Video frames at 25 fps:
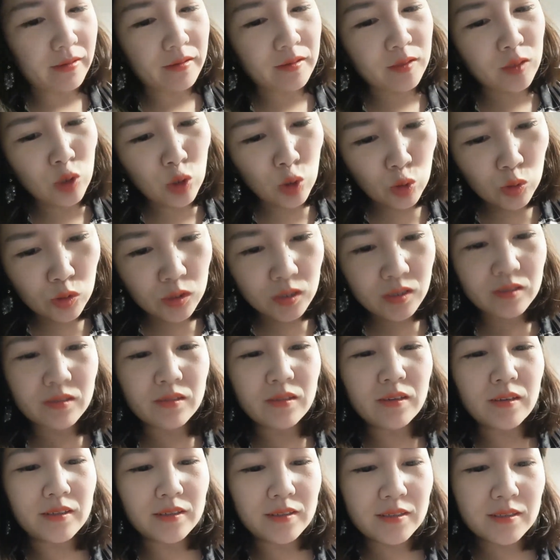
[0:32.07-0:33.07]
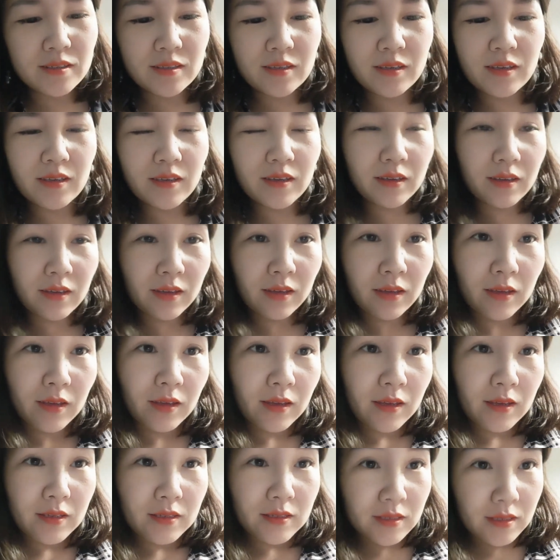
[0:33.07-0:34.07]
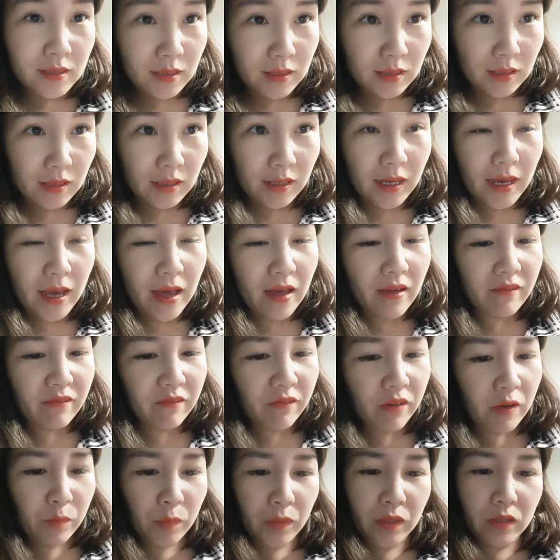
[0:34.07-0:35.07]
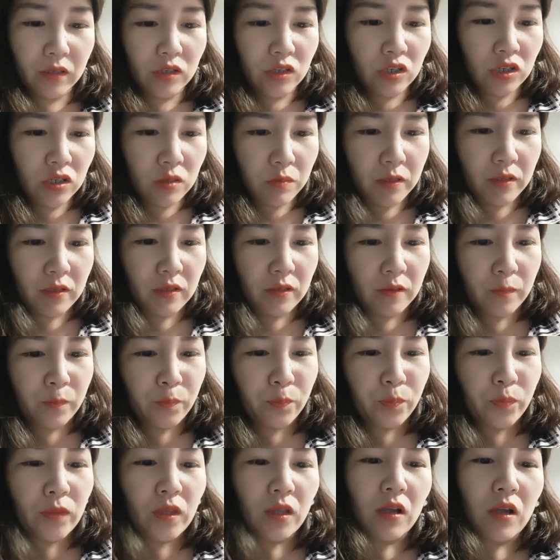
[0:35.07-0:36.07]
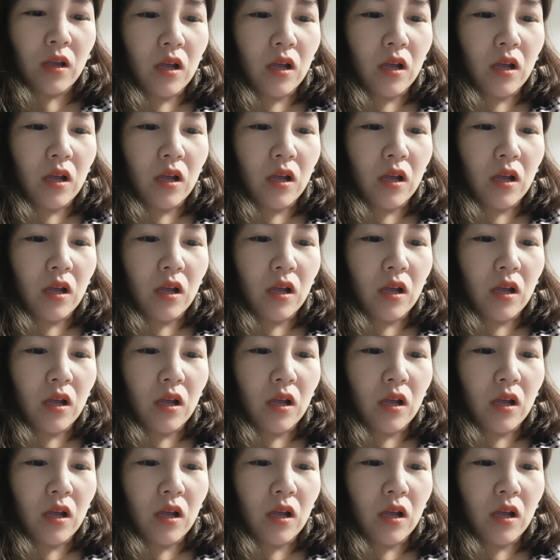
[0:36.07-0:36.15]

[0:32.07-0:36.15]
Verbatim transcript: 优质的一些情感方面的视频。